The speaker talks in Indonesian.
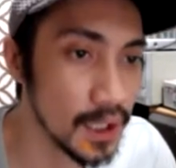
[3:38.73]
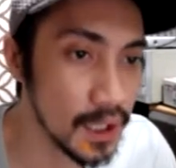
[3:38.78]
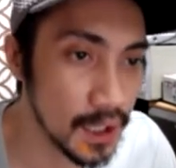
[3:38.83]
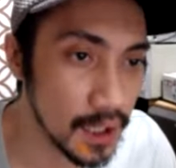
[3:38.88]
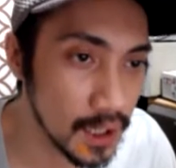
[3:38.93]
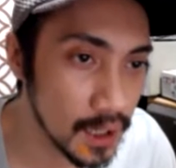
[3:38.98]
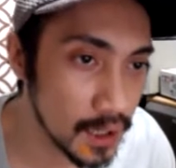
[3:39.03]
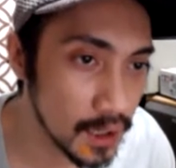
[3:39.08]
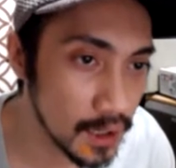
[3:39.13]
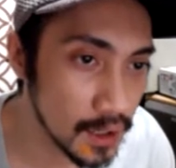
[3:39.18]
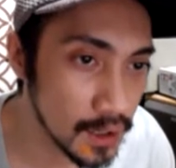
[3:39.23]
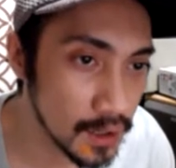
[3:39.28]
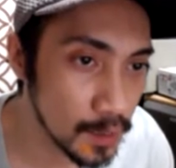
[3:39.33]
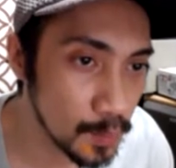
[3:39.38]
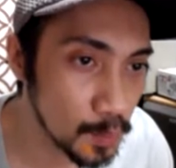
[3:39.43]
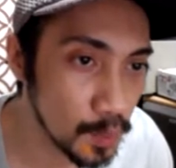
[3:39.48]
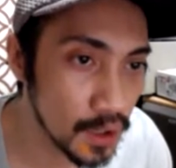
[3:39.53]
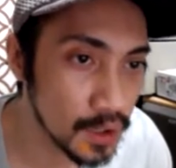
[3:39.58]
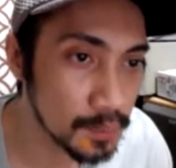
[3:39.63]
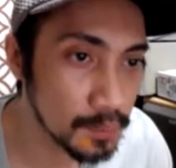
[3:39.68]
Uh,
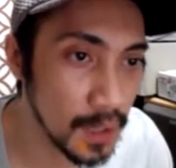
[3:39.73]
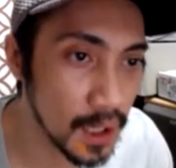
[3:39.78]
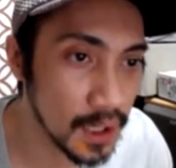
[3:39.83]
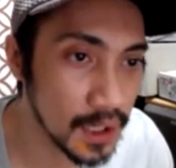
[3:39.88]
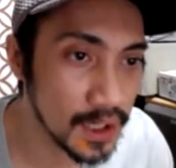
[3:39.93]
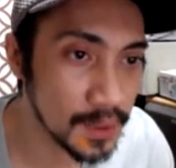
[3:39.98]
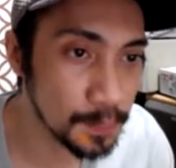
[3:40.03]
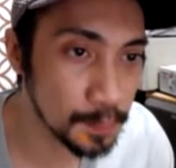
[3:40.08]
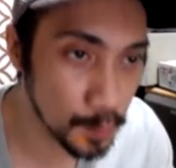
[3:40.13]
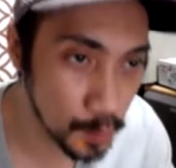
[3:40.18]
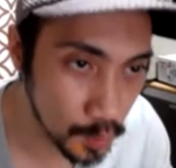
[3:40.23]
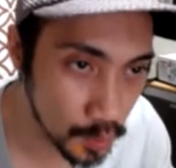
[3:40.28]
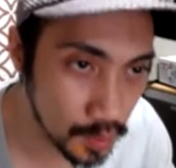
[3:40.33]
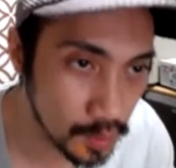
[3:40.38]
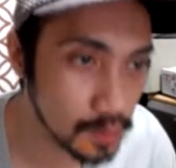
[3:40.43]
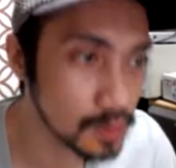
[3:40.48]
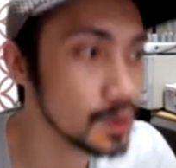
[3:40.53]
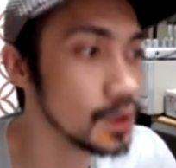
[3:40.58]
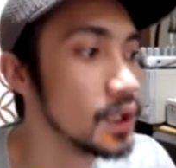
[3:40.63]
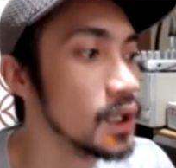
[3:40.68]
buat Bang
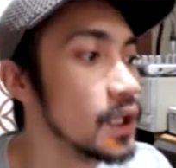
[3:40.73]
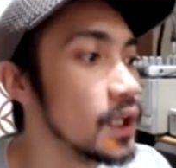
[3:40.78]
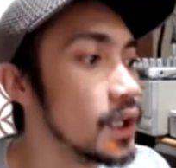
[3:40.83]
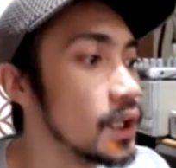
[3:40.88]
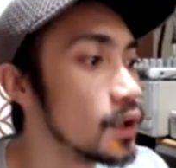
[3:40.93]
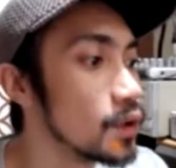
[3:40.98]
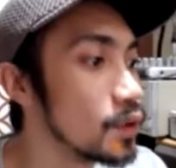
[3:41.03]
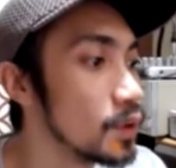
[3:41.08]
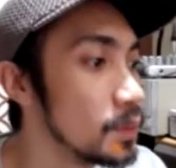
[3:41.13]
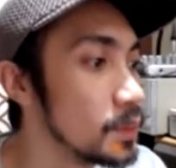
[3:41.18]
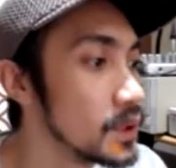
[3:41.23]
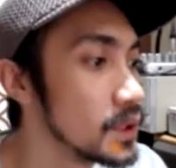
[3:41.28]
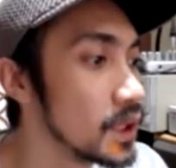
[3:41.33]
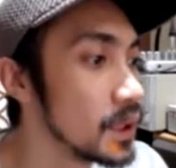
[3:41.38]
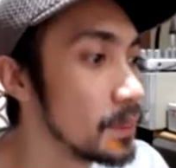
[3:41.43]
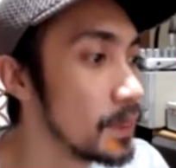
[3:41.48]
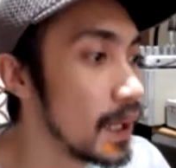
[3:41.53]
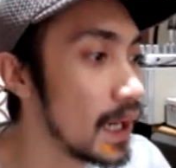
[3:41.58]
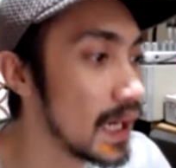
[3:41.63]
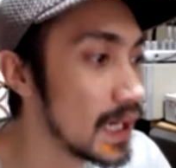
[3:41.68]
Ipur, gue minta
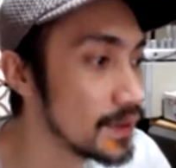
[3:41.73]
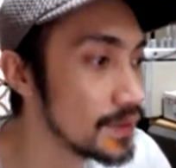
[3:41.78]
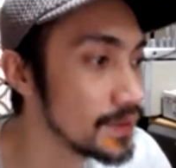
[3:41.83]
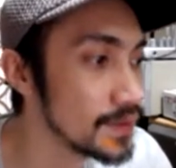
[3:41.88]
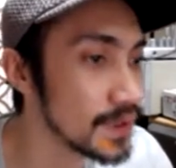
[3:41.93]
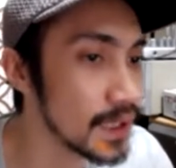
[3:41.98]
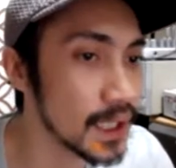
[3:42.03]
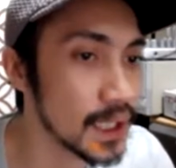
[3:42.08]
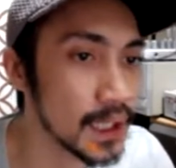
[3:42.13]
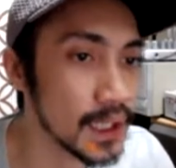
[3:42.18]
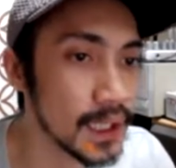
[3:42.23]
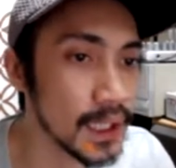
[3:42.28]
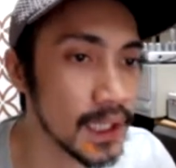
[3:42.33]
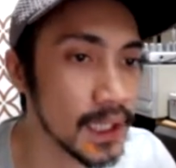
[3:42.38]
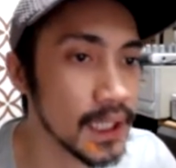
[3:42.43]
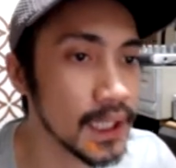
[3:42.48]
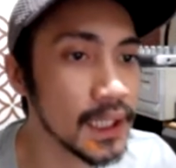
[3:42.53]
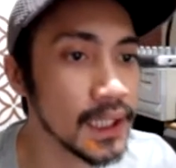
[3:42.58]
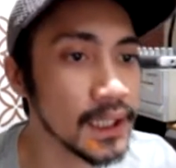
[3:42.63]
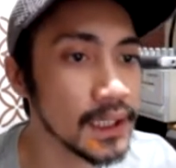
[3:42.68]
maaf
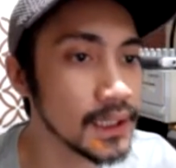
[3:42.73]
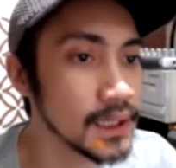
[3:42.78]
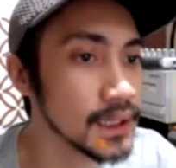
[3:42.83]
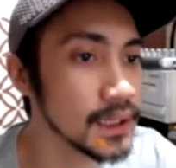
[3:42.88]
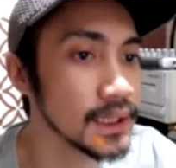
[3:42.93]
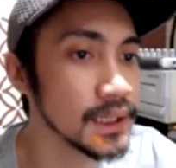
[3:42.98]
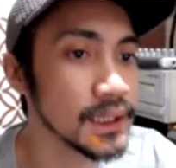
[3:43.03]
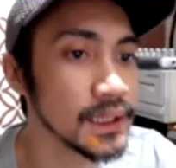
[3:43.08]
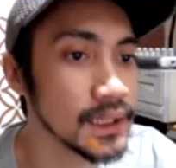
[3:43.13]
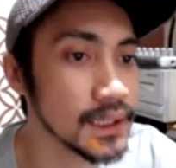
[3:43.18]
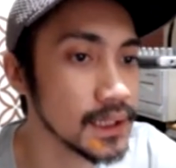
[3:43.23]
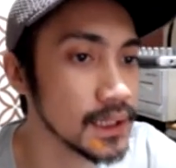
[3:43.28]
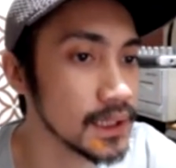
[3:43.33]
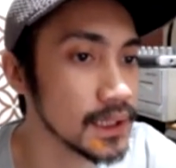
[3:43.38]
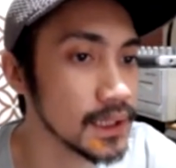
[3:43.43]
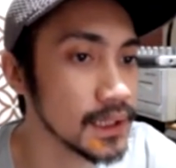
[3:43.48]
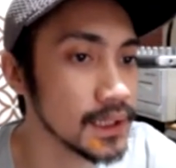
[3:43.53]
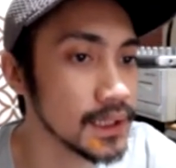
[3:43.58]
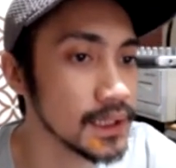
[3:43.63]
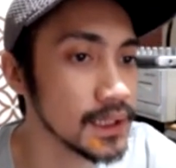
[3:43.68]
karena
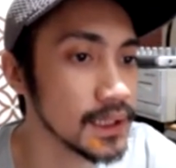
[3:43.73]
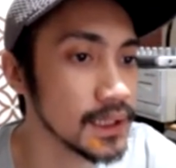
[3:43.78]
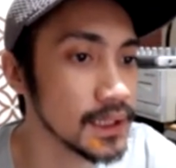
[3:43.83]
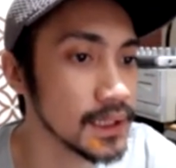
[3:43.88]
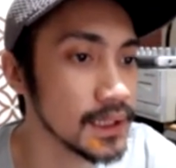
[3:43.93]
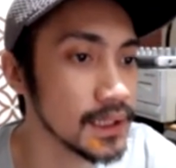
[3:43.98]
uh,